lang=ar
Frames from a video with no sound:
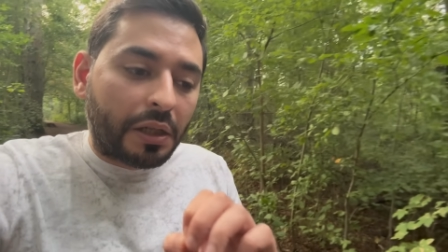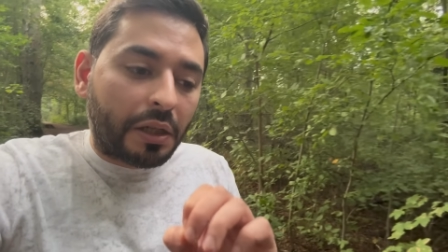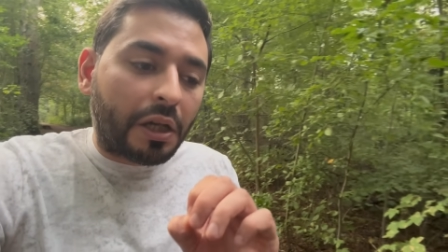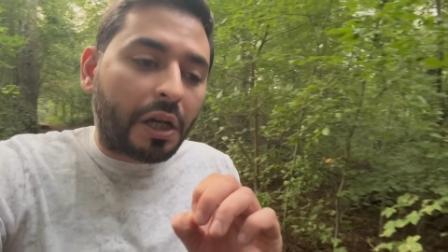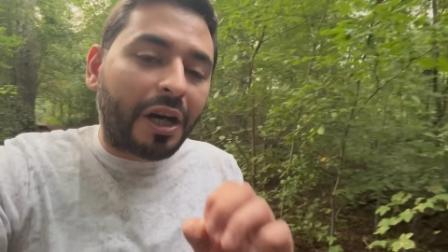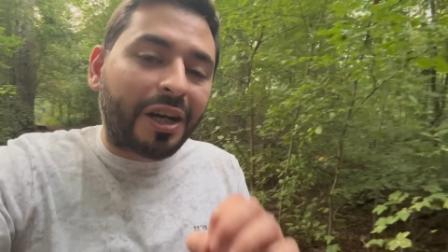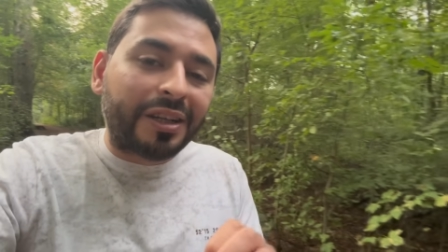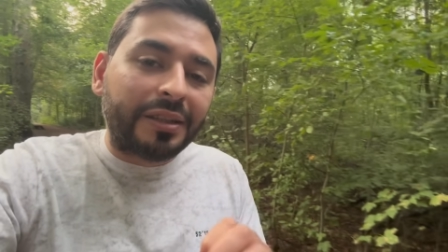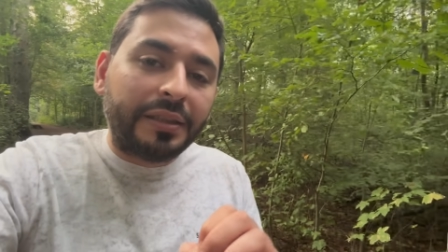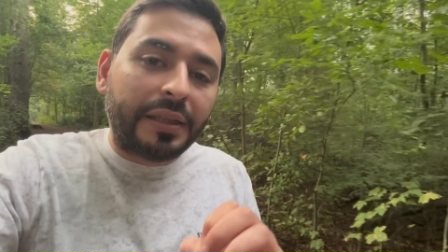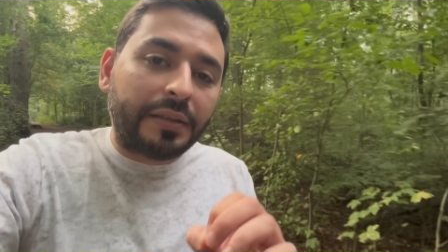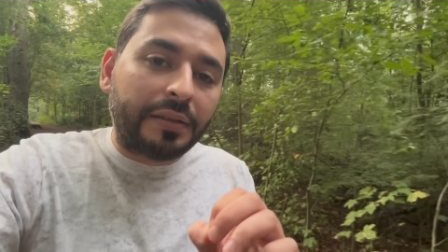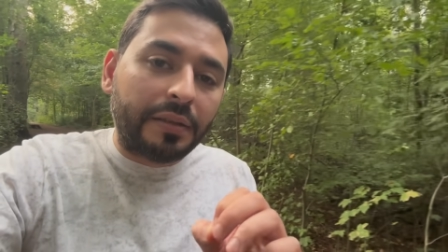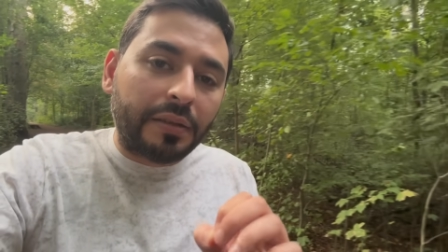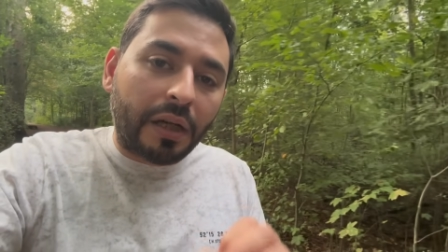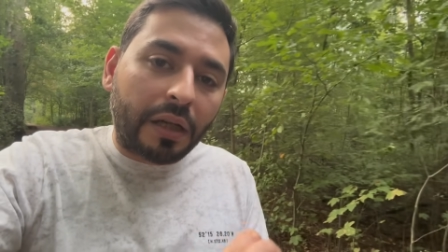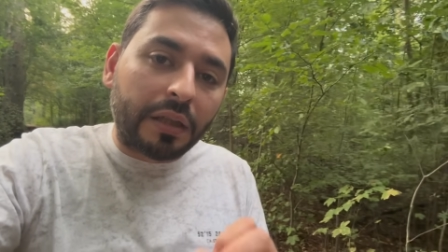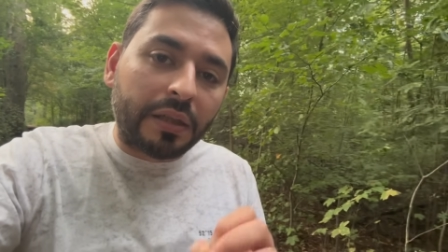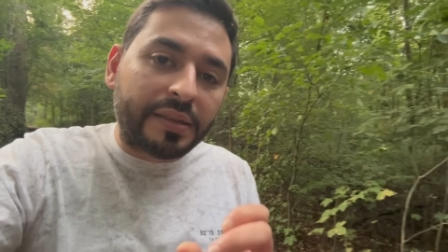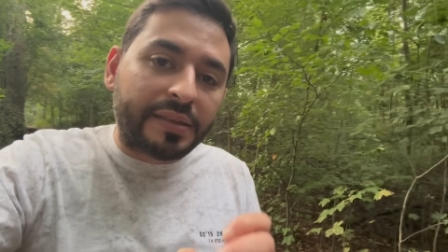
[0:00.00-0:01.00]
عقدة
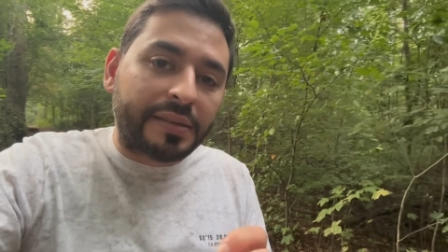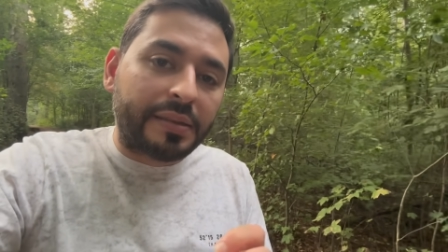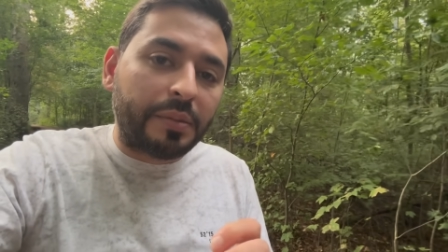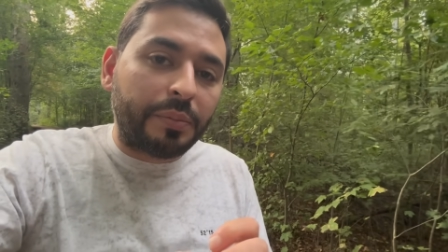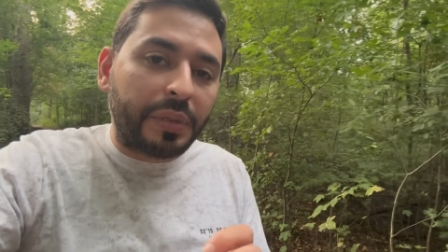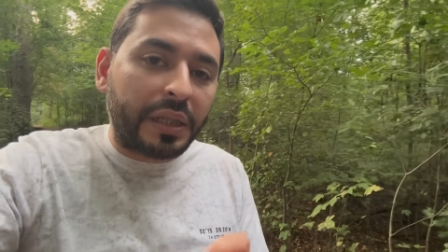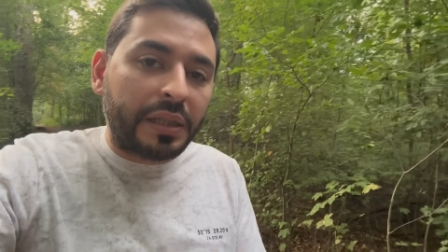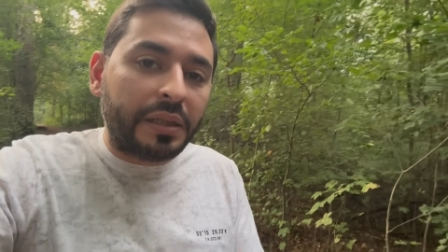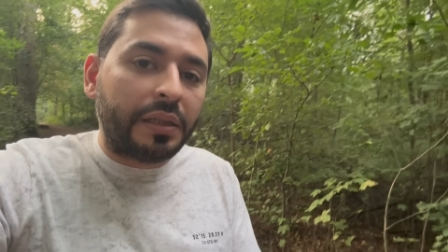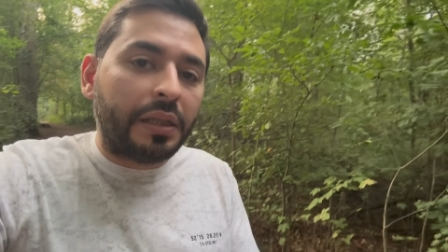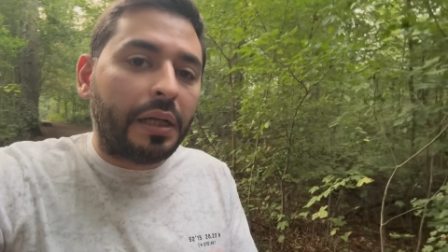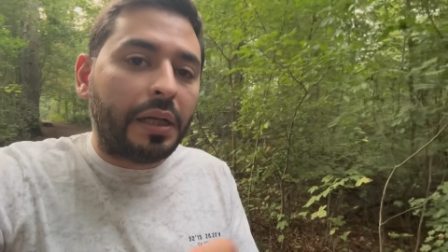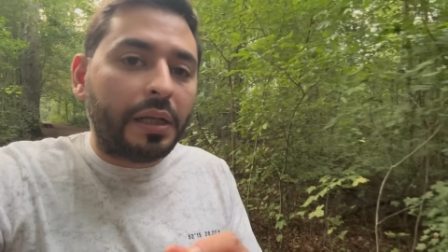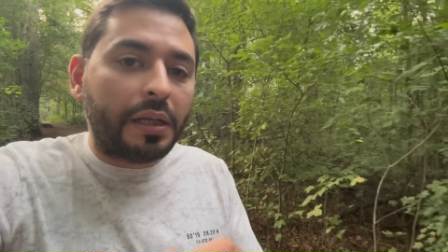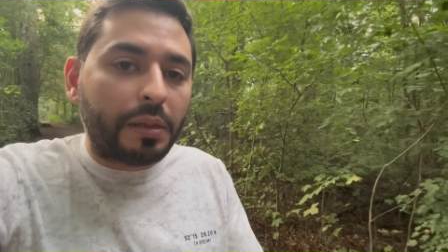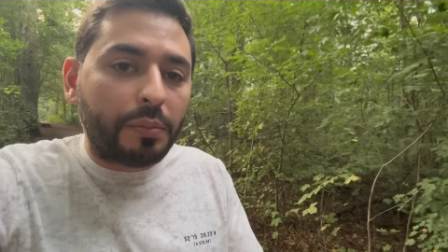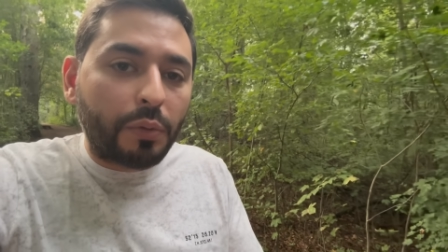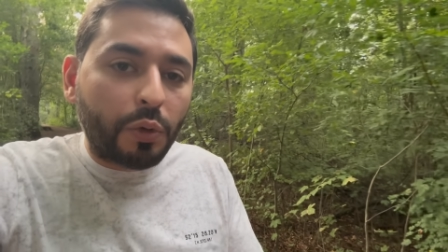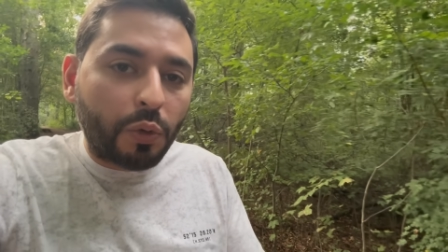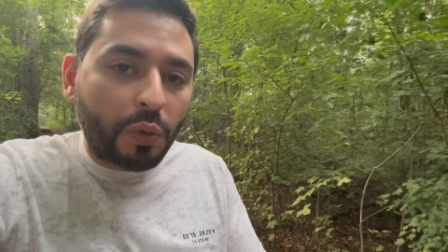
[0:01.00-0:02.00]
نقص من
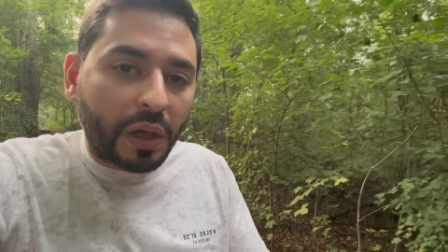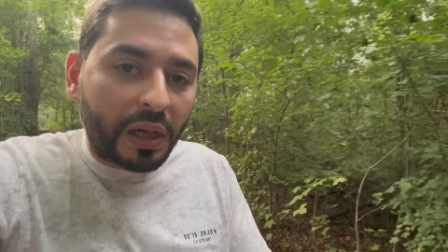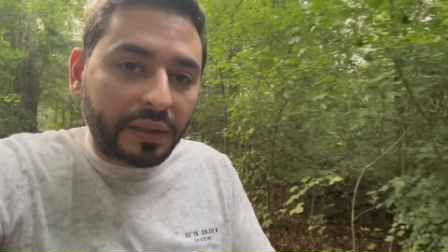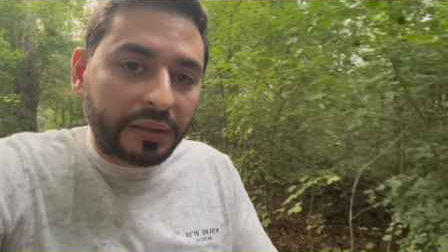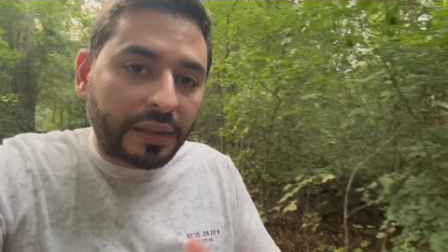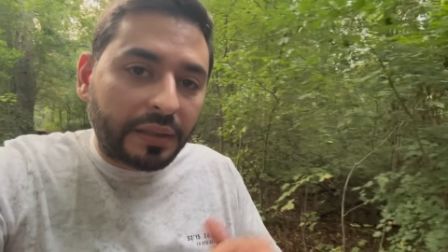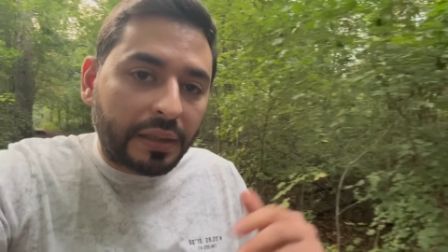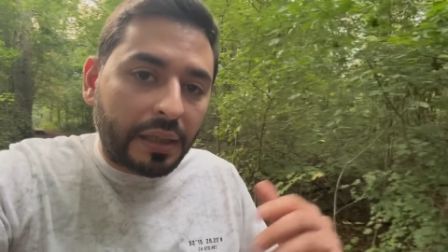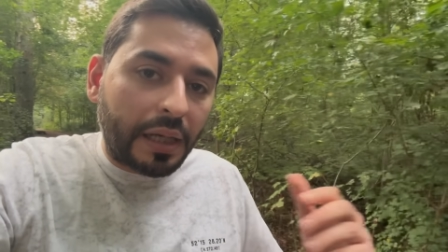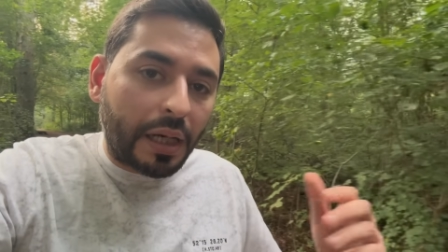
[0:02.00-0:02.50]
المواطن